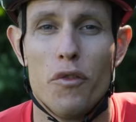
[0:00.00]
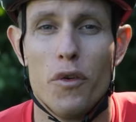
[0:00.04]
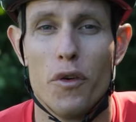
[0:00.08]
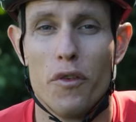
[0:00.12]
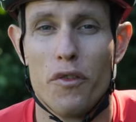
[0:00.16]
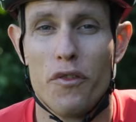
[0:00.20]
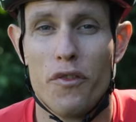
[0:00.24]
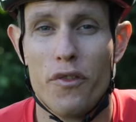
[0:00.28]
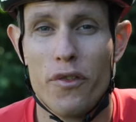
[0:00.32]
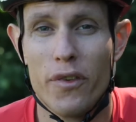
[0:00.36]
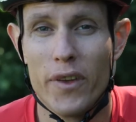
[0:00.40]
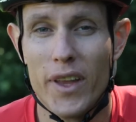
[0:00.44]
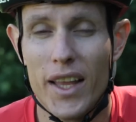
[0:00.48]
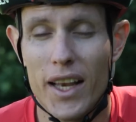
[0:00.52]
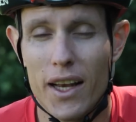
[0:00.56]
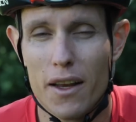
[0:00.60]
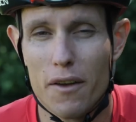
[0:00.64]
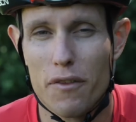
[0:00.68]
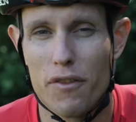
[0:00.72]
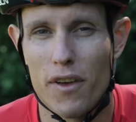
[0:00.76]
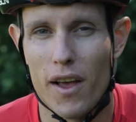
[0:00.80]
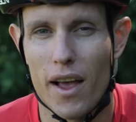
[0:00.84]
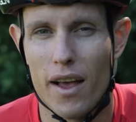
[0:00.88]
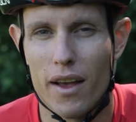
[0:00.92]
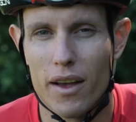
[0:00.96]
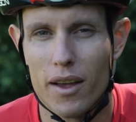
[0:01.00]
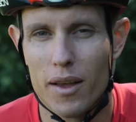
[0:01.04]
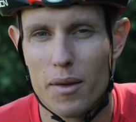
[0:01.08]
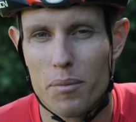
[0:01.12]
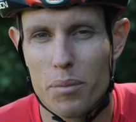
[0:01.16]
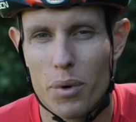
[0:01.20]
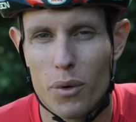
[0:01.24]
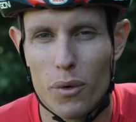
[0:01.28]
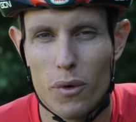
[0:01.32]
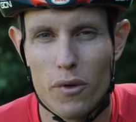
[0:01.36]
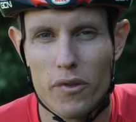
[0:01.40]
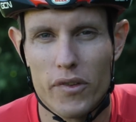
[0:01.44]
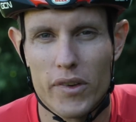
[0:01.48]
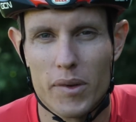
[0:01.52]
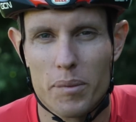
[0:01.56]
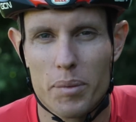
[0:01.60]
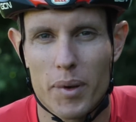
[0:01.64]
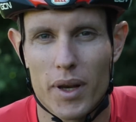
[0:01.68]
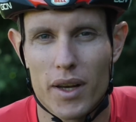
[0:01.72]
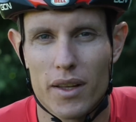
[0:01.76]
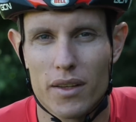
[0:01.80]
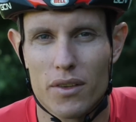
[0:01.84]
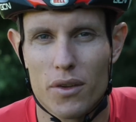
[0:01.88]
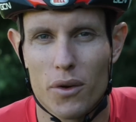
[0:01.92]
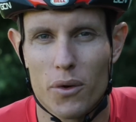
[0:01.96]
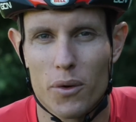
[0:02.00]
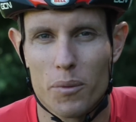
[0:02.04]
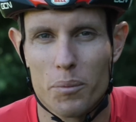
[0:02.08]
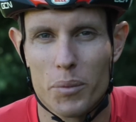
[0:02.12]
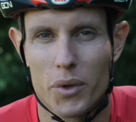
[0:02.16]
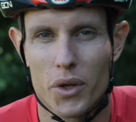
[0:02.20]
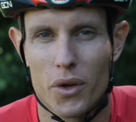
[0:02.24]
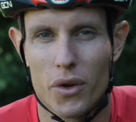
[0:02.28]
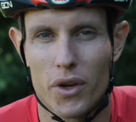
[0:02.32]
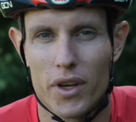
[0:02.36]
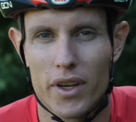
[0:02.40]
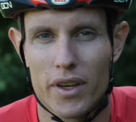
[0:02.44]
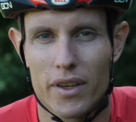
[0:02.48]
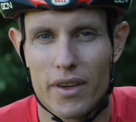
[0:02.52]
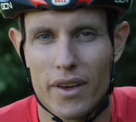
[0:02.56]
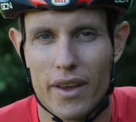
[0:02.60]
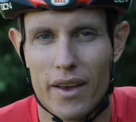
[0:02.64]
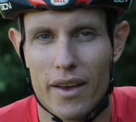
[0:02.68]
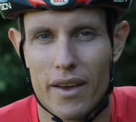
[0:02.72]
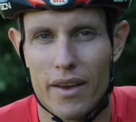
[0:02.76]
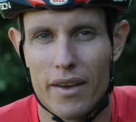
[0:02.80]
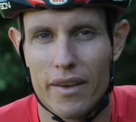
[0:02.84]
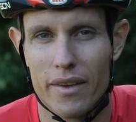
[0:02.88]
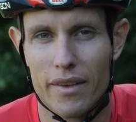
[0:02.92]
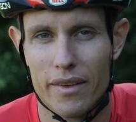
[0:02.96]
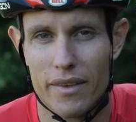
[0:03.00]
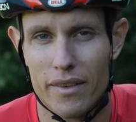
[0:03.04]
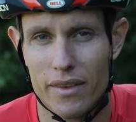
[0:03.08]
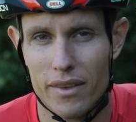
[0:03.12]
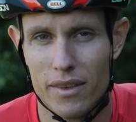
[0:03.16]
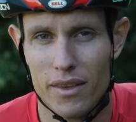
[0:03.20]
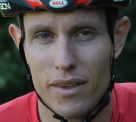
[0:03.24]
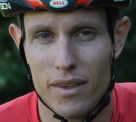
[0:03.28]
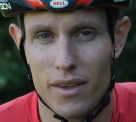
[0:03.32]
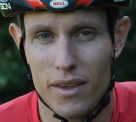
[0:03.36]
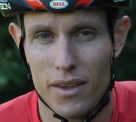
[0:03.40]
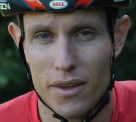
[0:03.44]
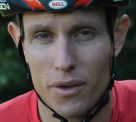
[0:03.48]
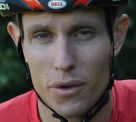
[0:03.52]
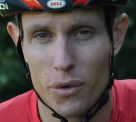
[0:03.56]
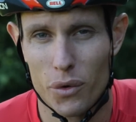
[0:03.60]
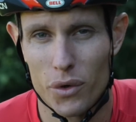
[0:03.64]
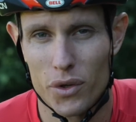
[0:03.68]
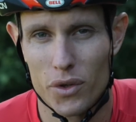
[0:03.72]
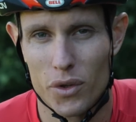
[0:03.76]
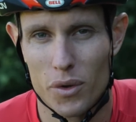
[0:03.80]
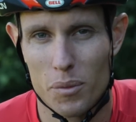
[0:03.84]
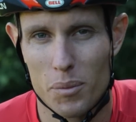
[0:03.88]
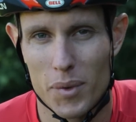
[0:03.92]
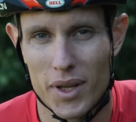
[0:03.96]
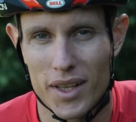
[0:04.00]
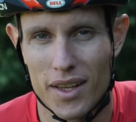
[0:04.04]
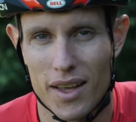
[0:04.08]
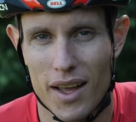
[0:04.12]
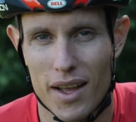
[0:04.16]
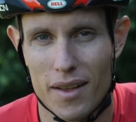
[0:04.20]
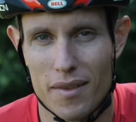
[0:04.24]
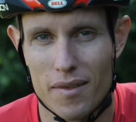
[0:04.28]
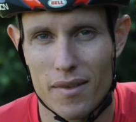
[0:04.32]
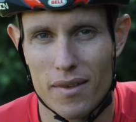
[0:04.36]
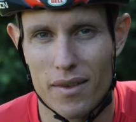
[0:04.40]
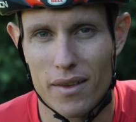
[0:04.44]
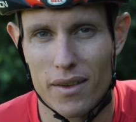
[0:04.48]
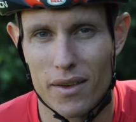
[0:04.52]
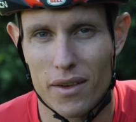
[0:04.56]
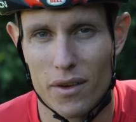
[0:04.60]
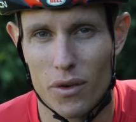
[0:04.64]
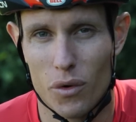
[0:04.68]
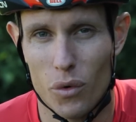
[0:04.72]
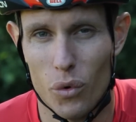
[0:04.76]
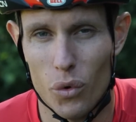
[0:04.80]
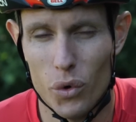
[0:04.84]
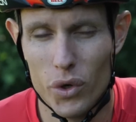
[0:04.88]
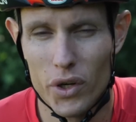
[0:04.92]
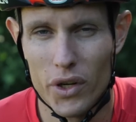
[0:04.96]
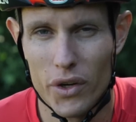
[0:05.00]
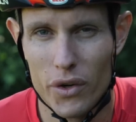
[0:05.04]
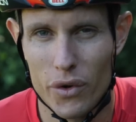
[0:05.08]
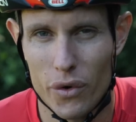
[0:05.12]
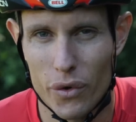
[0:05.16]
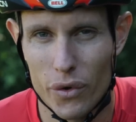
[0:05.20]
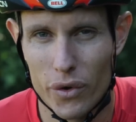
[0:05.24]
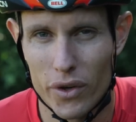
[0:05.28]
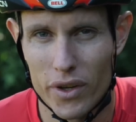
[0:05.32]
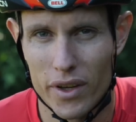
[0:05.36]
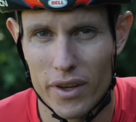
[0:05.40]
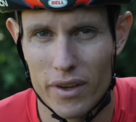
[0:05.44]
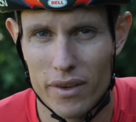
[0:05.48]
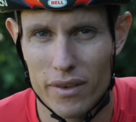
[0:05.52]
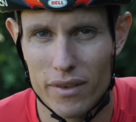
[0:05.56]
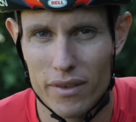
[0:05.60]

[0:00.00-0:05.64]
Für viele Fahrer im Profi-Peloton bedeutet ja die Rückennummer 13 Unglück.